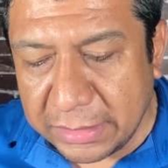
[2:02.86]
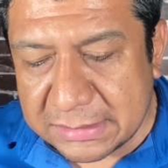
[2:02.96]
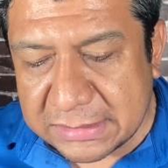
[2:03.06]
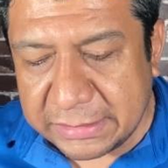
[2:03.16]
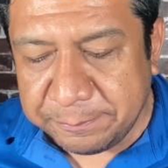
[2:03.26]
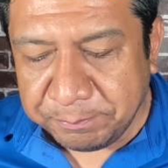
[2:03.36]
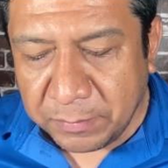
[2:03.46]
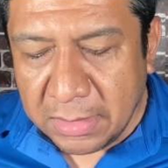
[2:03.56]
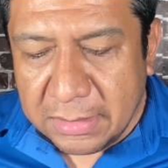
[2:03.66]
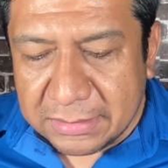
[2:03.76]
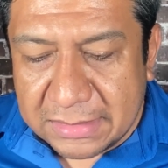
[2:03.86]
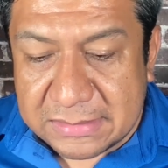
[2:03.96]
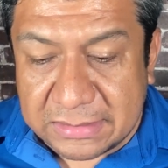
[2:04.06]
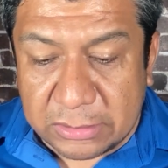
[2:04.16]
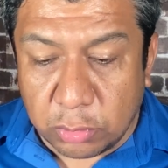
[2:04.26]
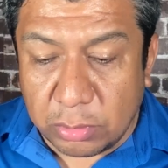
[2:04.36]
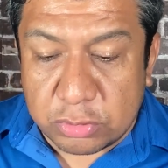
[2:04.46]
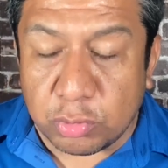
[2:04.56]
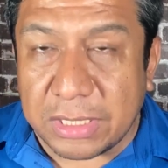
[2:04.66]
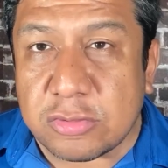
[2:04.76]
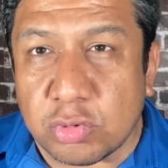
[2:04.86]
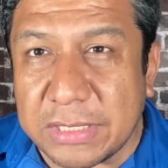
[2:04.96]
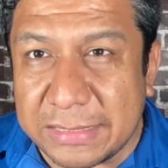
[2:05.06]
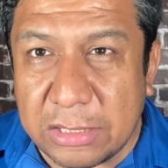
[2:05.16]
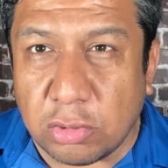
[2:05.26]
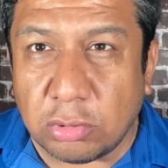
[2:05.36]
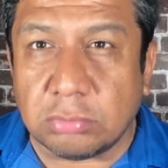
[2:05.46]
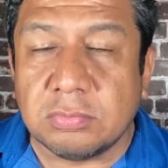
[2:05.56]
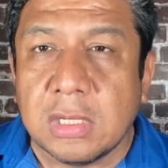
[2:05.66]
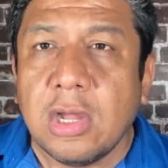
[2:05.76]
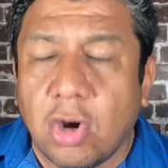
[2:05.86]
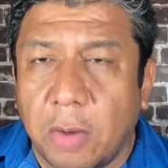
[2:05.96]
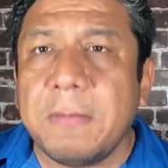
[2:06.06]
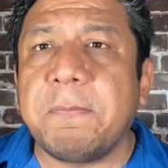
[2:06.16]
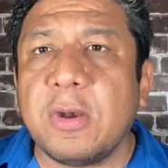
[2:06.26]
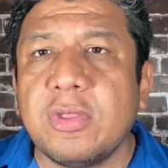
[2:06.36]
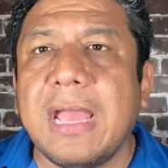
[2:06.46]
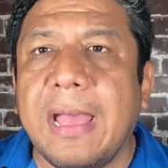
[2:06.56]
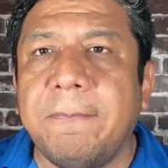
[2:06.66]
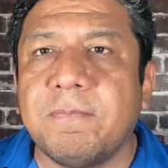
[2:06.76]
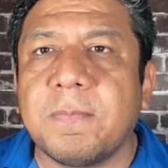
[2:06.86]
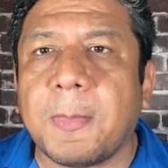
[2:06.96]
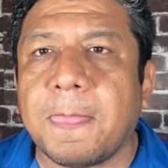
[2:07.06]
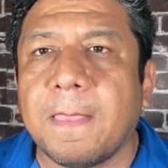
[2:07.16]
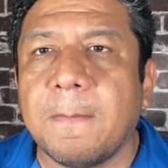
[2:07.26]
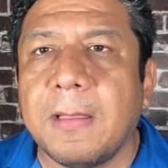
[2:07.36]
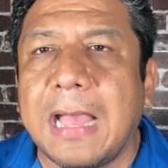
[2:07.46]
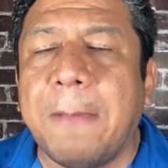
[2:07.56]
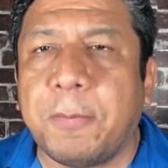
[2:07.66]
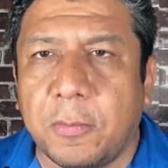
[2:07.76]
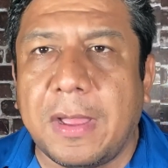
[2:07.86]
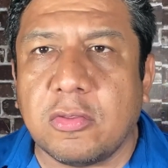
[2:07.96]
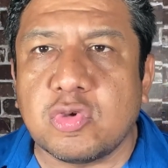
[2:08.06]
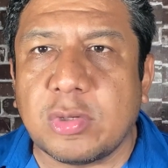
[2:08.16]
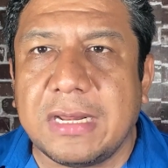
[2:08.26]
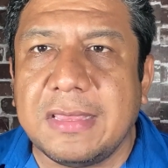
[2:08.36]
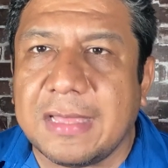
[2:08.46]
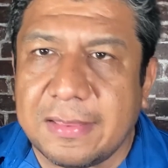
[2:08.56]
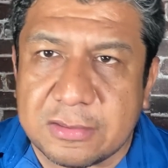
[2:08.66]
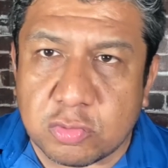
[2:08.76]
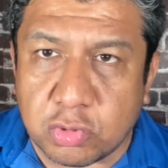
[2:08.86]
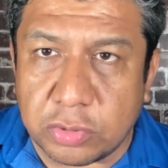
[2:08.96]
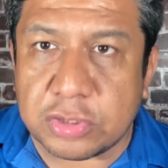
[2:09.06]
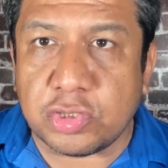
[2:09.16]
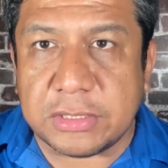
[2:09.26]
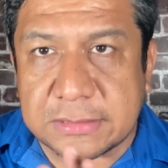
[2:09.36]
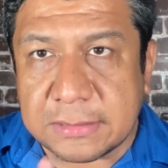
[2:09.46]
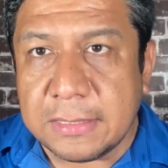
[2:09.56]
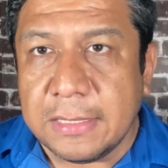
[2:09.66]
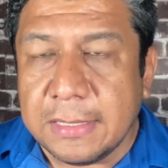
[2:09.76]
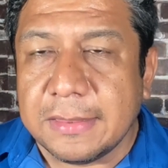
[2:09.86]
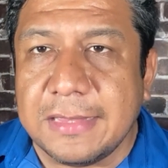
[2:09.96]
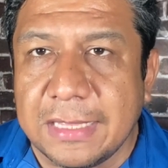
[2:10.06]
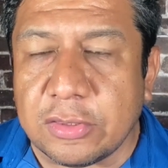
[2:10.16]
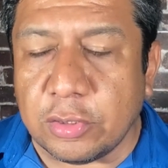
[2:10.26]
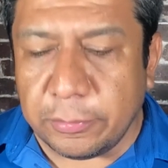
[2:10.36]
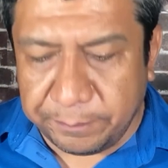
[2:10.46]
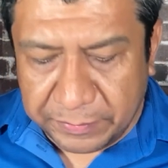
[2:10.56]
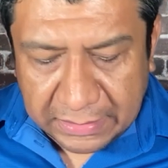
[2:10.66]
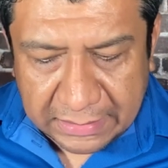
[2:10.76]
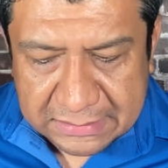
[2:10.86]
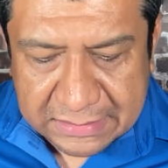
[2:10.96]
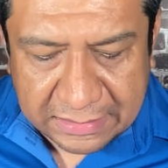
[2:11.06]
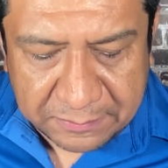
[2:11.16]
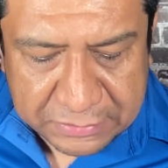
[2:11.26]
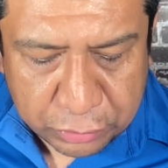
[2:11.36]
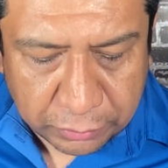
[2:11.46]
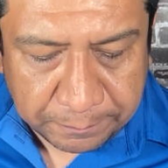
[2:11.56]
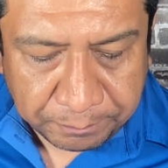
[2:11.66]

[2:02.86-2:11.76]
ese, de ese título. Es un, es un técnico joven, pero ya ha probado su calidad y sus condiciones dentro de esta división.